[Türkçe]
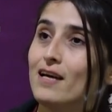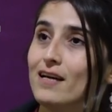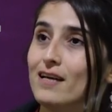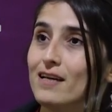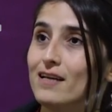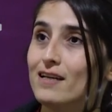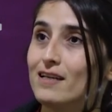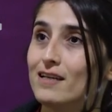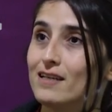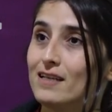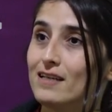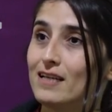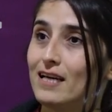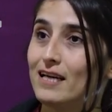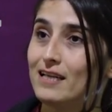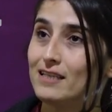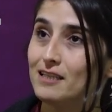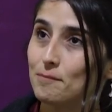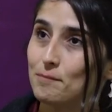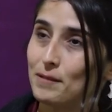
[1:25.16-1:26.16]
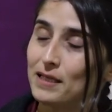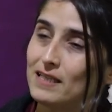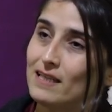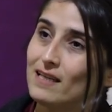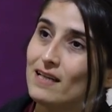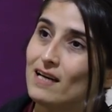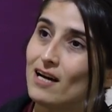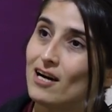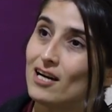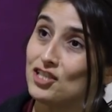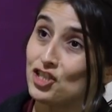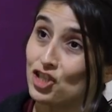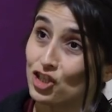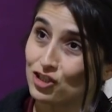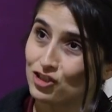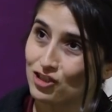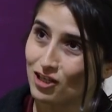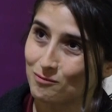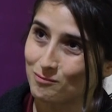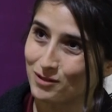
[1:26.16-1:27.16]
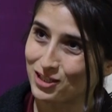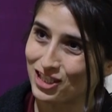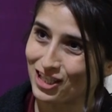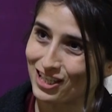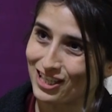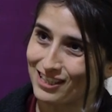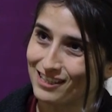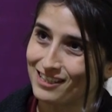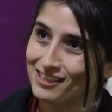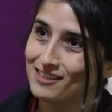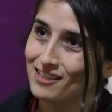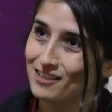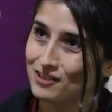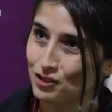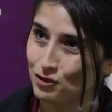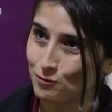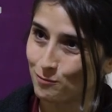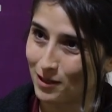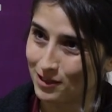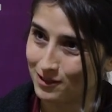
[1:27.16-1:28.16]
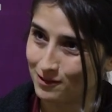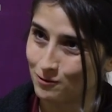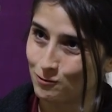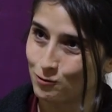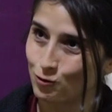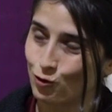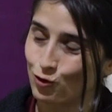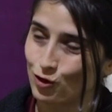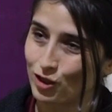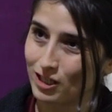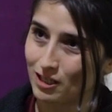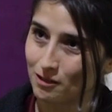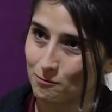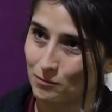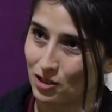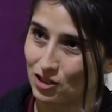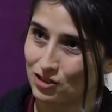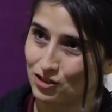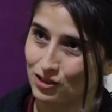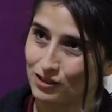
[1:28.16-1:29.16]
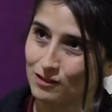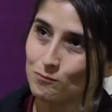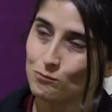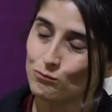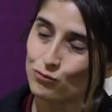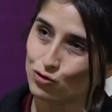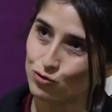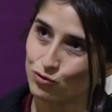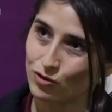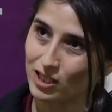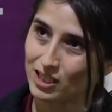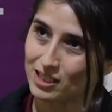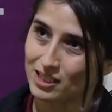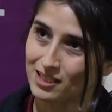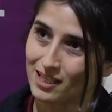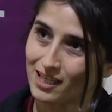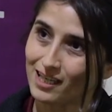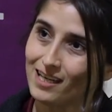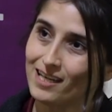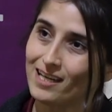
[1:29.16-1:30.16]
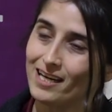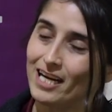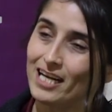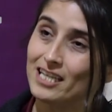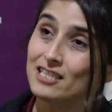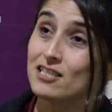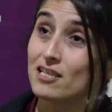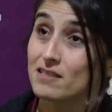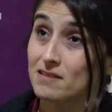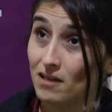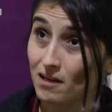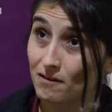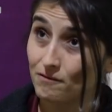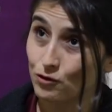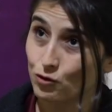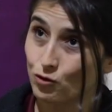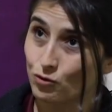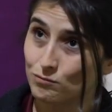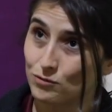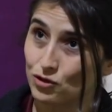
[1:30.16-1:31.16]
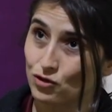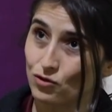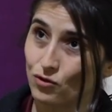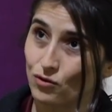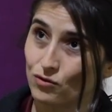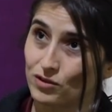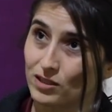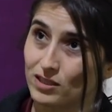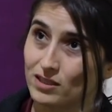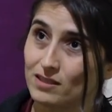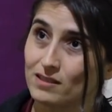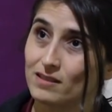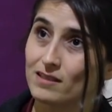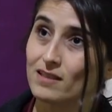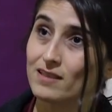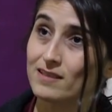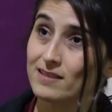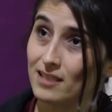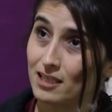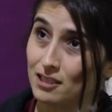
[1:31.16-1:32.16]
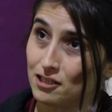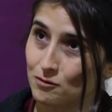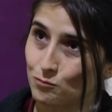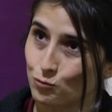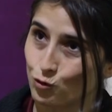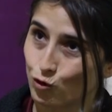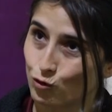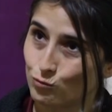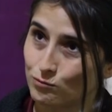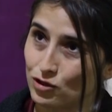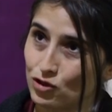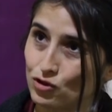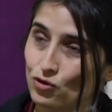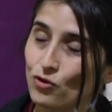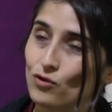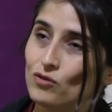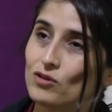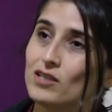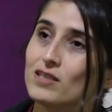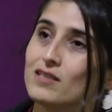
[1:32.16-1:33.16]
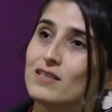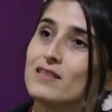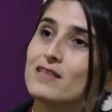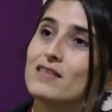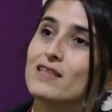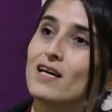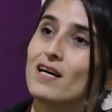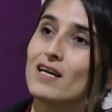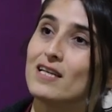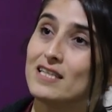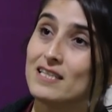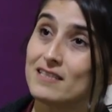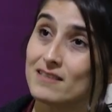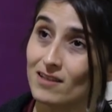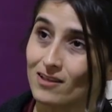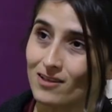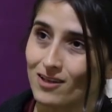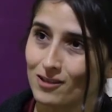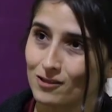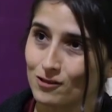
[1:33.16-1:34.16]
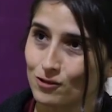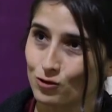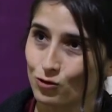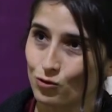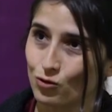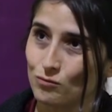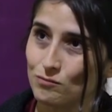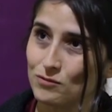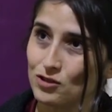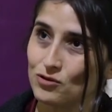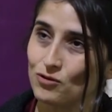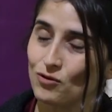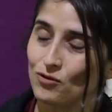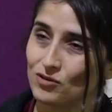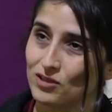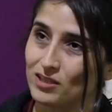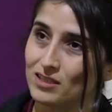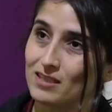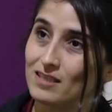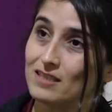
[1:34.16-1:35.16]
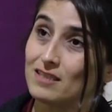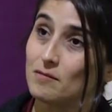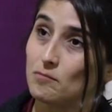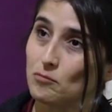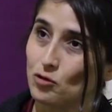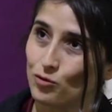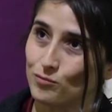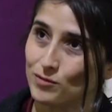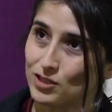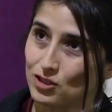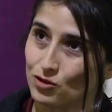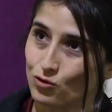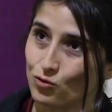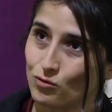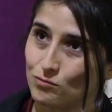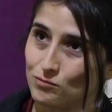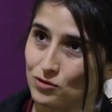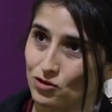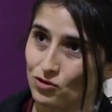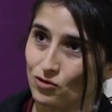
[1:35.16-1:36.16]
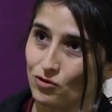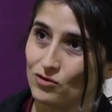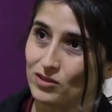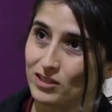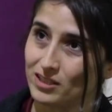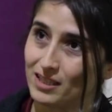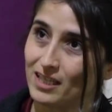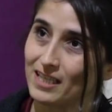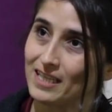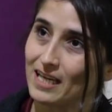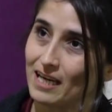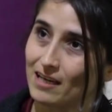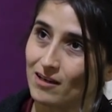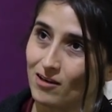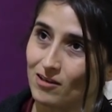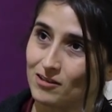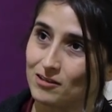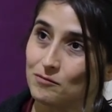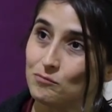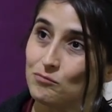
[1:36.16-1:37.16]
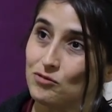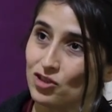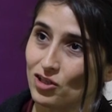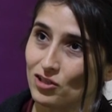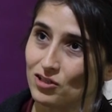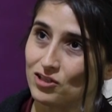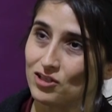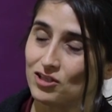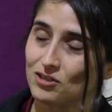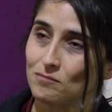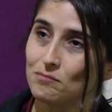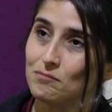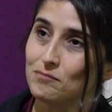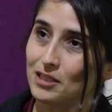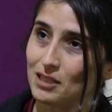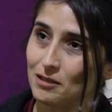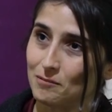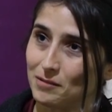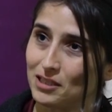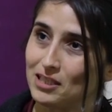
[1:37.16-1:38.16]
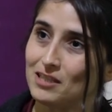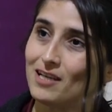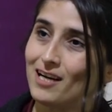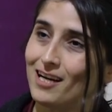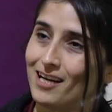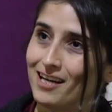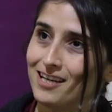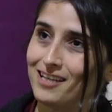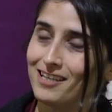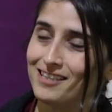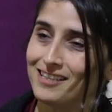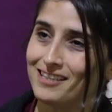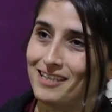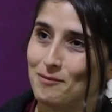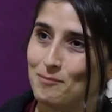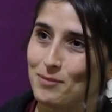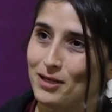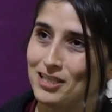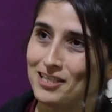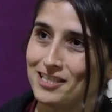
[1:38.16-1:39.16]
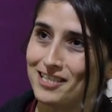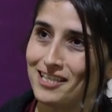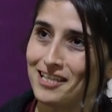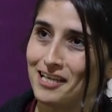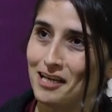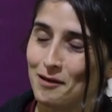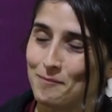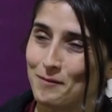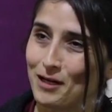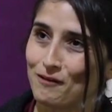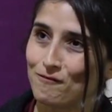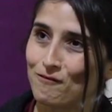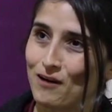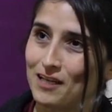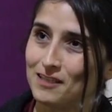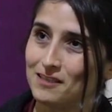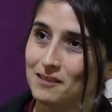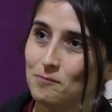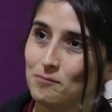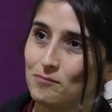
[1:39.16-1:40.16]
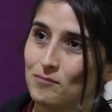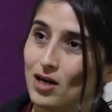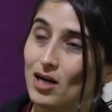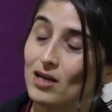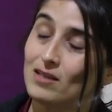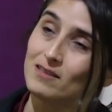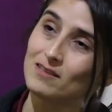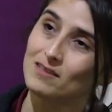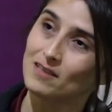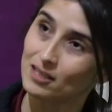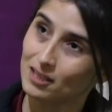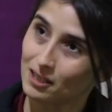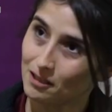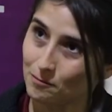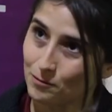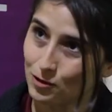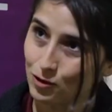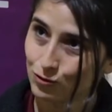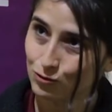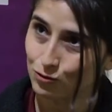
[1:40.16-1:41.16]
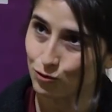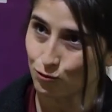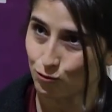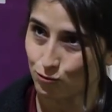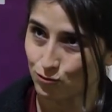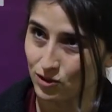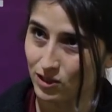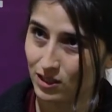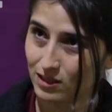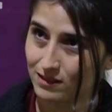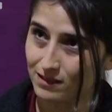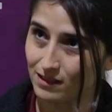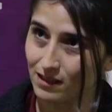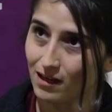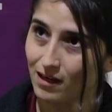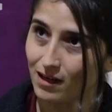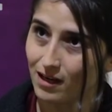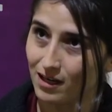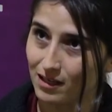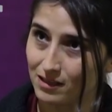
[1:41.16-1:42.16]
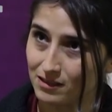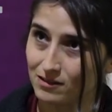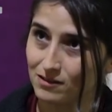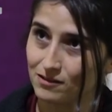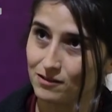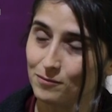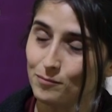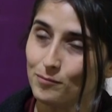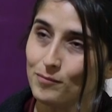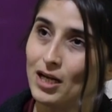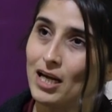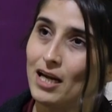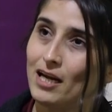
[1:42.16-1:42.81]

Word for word: E, HDP'de Ayşe Acar Başaran'la danışman olarak başladım. Bu süreçte cezaevi komisyonlarında, seçim komisyonlarında, insan hakları komisyonlarında, diplomasi komisyonlarında yer aldım, çalıştım. Birebir e, epeyce emek verdim. Ardından 2019 yılında ayrıldım.